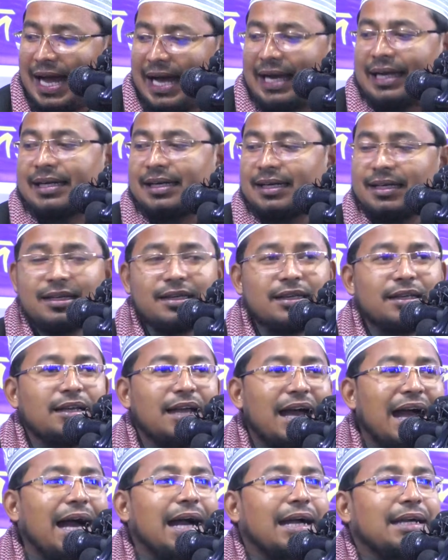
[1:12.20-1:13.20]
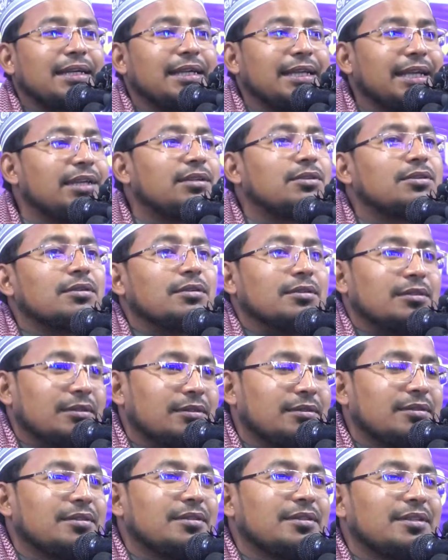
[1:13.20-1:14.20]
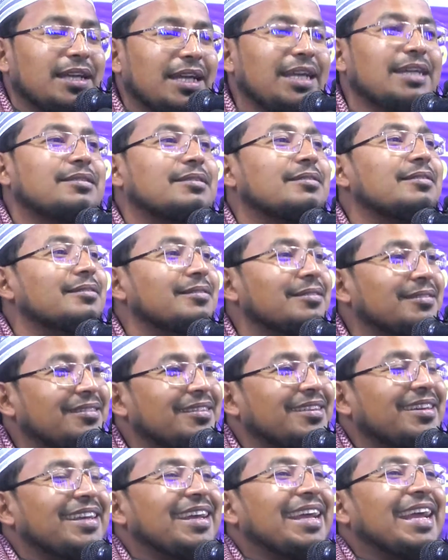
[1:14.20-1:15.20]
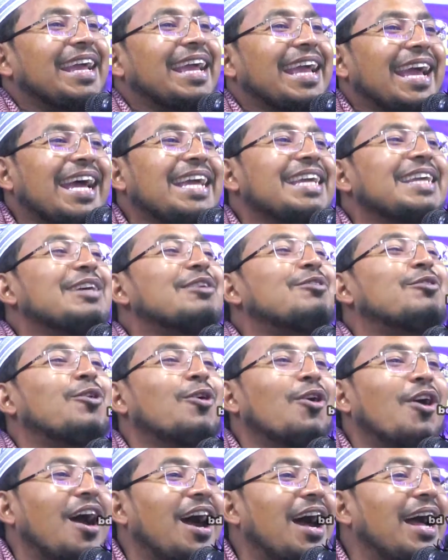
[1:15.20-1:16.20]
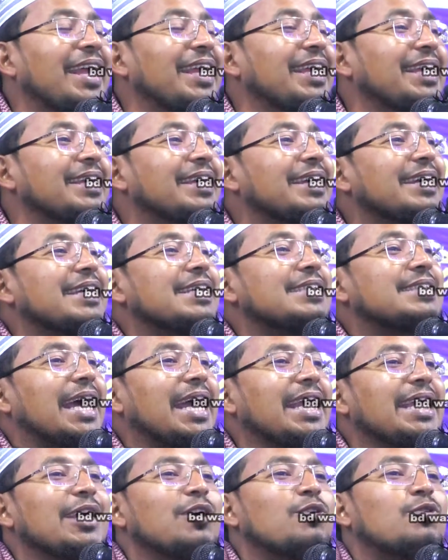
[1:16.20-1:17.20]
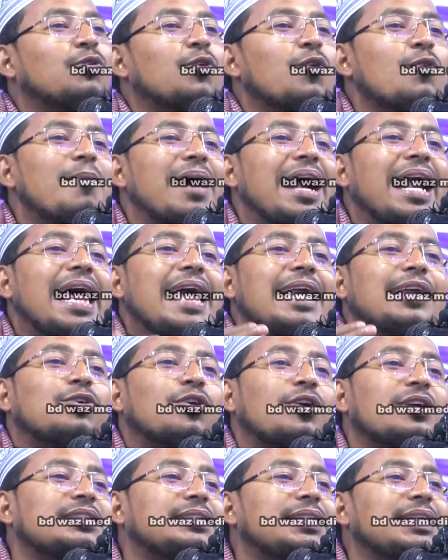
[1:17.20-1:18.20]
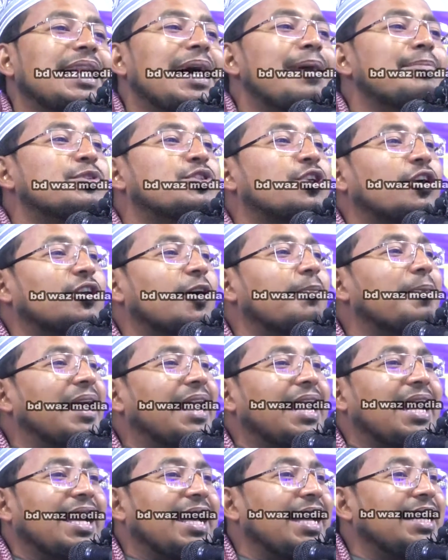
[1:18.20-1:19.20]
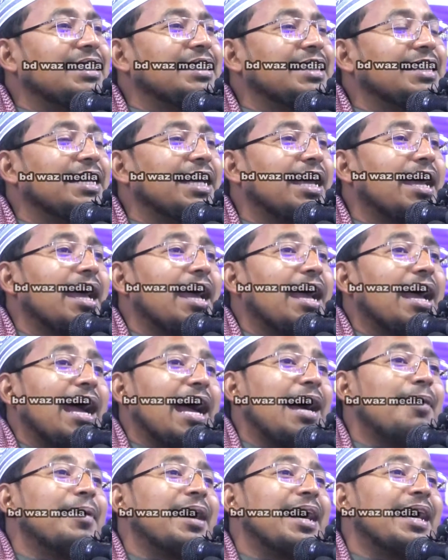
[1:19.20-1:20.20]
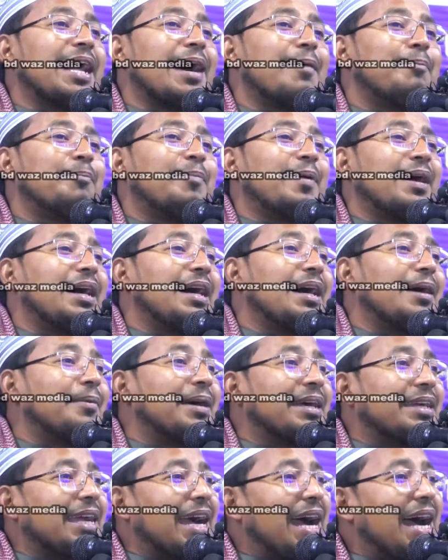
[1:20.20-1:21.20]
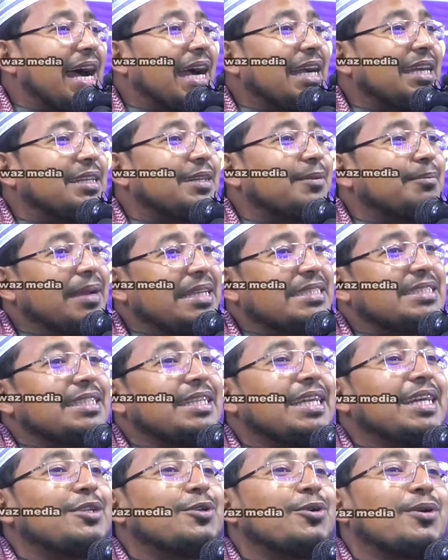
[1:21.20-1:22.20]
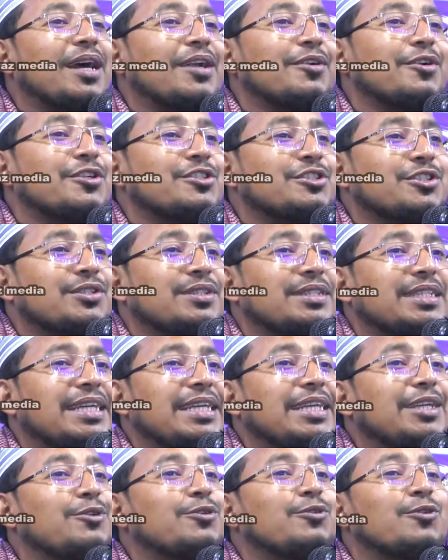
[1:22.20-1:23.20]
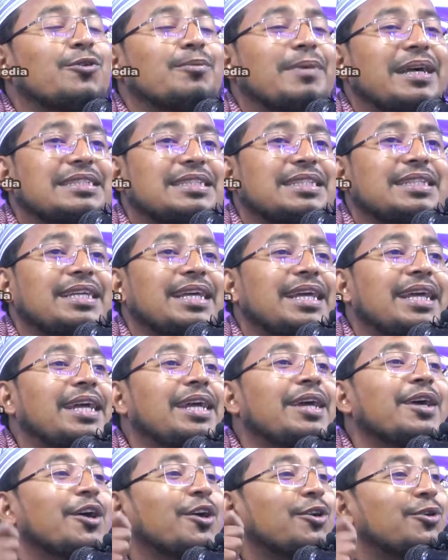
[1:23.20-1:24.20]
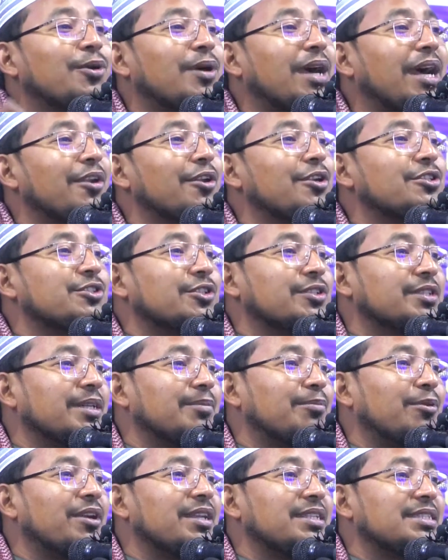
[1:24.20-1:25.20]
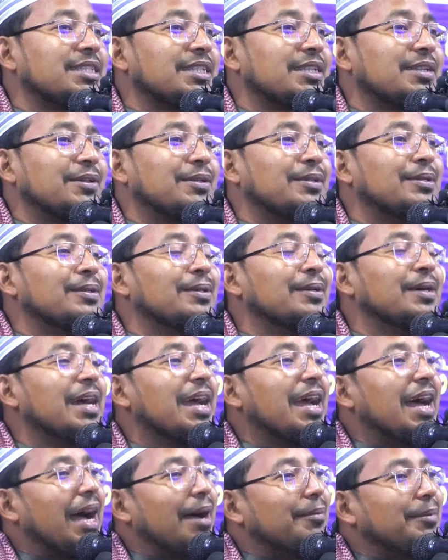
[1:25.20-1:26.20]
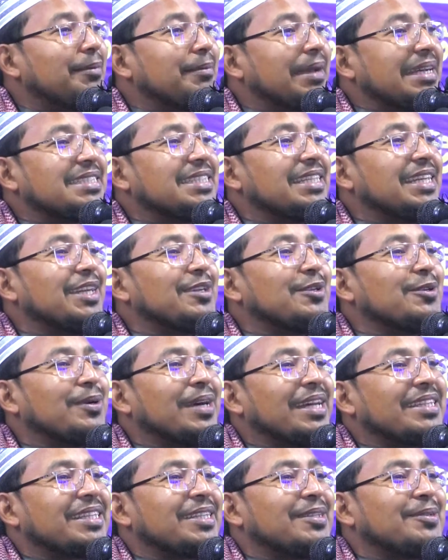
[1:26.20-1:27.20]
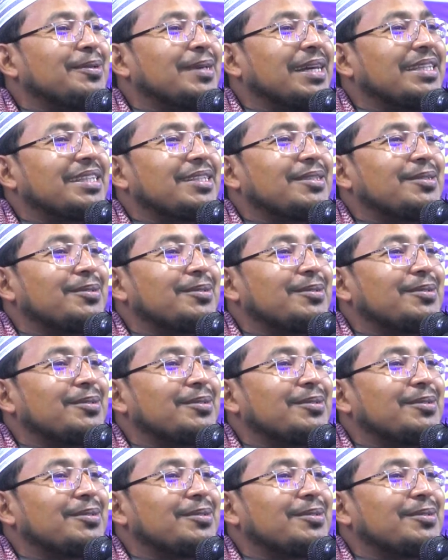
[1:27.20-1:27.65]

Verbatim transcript: আখ আখ ইকু ইকু এই ইকু হয় সেই ইকু মারাই করছিলাম ছোটবেলায় আমার আব্বা আমাকে আখ মেশিনে ঢুকানোর জন্য ইকু মেশিনে ঢুকানোর জন্য বলেছিল আমি মেশিনে ঢুকাতে ঢুকাতে